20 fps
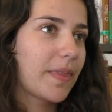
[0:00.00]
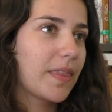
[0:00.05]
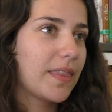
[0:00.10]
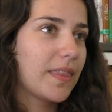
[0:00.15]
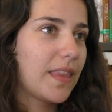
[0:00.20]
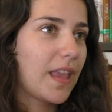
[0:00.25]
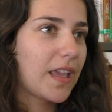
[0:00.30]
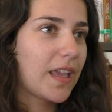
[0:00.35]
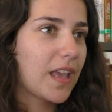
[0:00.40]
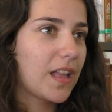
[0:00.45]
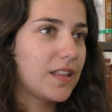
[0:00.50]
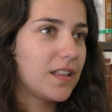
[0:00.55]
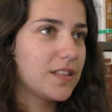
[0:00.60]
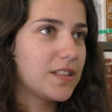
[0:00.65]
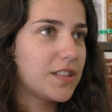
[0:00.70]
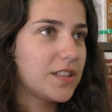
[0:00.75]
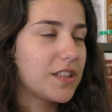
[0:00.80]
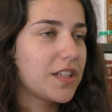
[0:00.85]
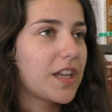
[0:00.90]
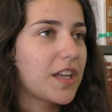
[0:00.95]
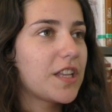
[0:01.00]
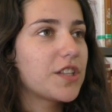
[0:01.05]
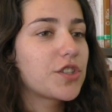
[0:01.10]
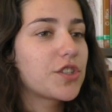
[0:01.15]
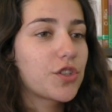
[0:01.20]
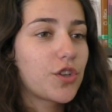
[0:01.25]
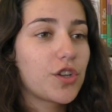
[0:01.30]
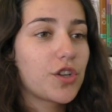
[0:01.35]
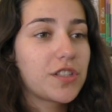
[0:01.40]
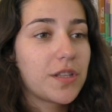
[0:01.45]
naquelas terrenos
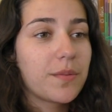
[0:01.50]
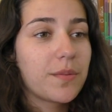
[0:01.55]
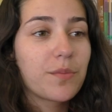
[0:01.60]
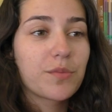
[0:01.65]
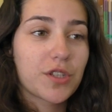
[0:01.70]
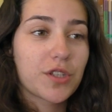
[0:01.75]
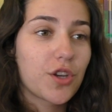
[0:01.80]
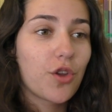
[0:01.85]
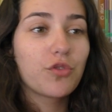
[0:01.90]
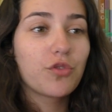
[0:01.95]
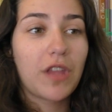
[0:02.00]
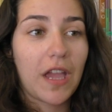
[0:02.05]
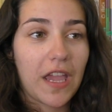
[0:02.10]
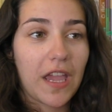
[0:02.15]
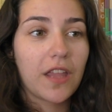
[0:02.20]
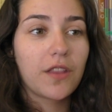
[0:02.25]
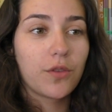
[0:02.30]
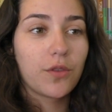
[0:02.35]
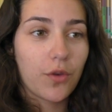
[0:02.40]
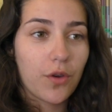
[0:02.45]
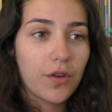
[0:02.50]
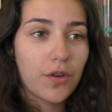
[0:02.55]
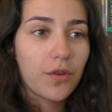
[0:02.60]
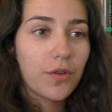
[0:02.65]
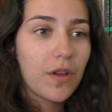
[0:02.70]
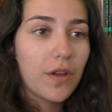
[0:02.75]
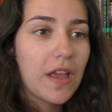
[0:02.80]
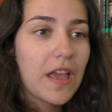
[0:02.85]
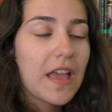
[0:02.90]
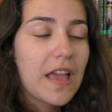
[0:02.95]
que nós sabemos que não têm dono,
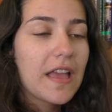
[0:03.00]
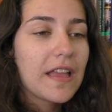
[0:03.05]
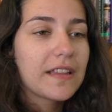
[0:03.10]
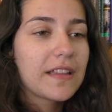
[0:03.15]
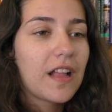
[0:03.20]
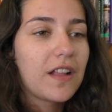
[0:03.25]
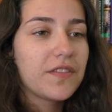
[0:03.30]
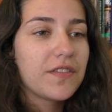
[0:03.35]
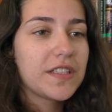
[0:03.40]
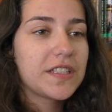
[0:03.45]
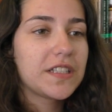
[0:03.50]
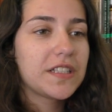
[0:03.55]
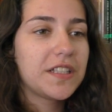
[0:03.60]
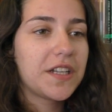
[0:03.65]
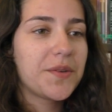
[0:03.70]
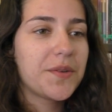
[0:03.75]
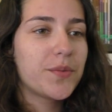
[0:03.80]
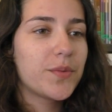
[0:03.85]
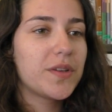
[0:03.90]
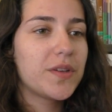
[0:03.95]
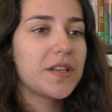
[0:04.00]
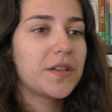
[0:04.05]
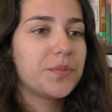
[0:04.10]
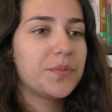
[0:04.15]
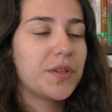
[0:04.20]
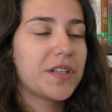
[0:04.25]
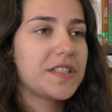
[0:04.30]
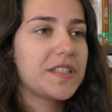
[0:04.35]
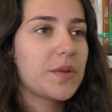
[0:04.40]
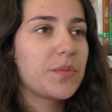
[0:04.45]
talvez atribuir,
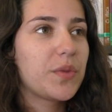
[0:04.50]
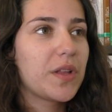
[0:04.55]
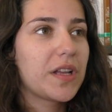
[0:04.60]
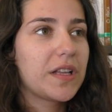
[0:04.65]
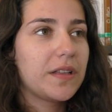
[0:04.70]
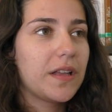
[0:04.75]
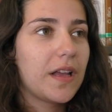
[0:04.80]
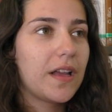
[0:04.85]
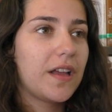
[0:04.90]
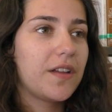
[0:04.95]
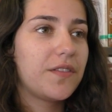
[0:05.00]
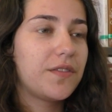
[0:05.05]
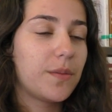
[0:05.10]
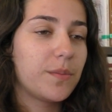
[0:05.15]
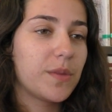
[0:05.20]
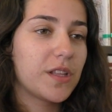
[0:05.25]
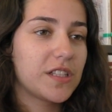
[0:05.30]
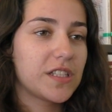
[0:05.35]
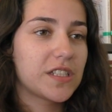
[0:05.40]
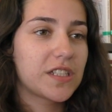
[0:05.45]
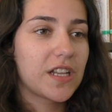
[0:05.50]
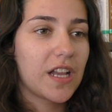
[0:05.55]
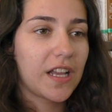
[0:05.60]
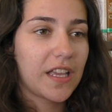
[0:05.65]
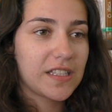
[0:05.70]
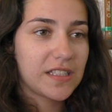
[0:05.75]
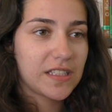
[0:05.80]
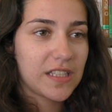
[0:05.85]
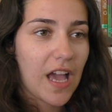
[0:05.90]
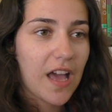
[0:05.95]
por exemplo, a, a famílias
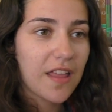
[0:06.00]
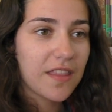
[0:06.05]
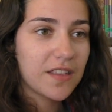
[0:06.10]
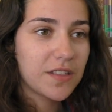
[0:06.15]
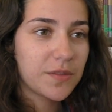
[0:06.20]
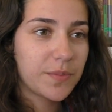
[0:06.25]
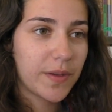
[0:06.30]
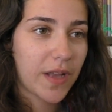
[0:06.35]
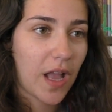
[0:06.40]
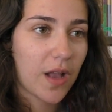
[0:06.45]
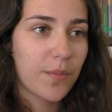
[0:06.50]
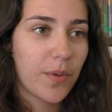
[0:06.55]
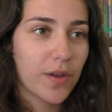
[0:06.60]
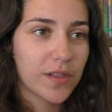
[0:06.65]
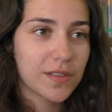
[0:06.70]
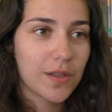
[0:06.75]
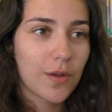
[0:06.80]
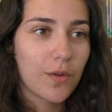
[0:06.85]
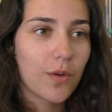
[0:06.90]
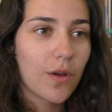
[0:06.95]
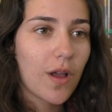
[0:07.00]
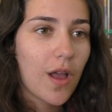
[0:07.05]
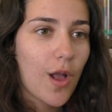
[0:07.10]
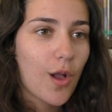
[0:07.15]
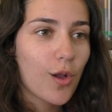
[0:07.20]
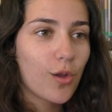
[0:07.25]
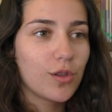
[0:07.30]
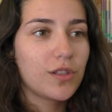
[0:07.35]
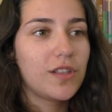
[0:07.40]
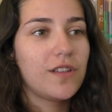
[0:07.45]
carenciadas para que possam
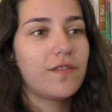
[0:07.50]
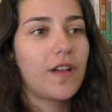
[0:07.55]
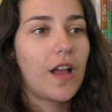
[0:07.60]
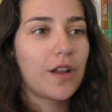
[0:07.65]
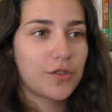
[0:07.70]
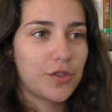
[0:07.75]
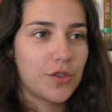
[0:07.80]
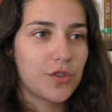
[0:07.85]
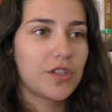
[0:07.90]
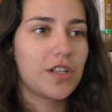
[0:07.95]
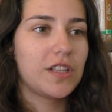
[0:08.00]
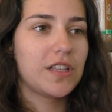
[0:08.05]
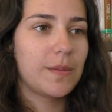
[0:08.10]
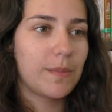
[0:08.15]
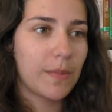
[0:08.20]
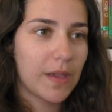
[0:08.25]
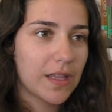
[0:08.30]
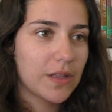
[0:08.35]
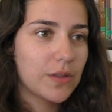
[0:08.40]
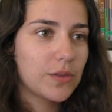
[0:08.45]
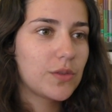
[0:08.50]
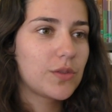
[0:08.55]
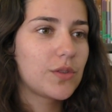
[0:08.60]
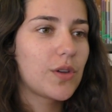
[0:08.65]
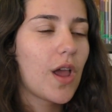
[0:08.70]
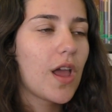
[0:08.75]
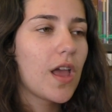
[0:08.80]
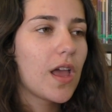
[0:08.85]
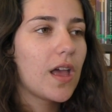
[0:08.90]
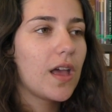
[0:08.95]
cultivar os seus alimentos,
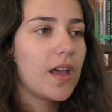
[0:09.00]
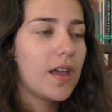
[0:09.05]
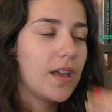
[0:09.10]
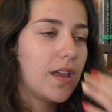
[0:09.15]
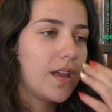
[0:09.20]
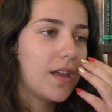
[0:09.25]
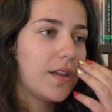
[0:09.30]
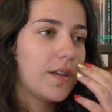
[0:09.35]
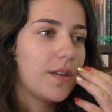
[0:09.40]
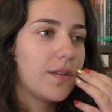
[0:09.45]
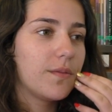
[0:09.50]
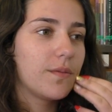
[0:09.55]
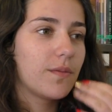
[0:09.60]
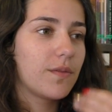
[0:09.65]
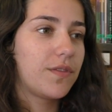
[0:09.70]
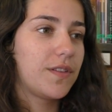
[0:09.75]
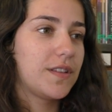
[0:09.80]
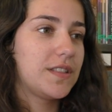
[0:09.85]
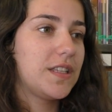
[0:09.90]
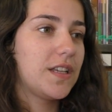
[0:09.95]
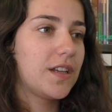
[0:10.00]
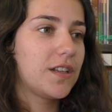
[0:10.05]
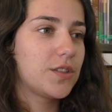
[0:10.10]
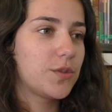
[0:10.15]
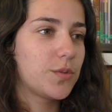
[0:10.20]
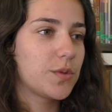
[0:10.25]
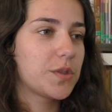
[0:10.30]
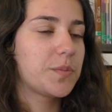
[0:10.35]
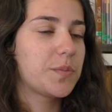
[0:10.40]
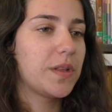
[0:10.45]
hum, fazer as
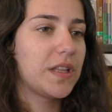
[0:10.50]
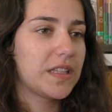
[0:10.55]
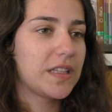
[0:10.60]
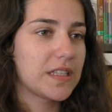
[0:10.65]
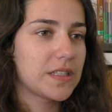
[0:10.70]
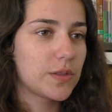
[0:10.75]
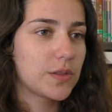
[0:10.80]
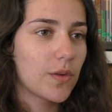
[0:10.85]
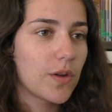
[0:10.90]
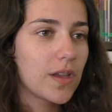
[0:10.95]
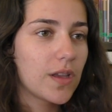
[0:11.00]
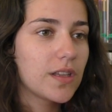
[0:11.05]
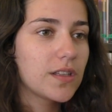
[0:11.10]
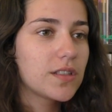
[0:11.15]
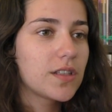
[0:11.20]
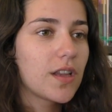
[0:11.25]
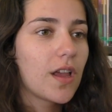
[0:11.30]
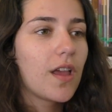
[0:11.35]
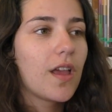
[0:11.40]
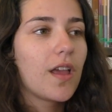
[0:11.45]
suas plantações.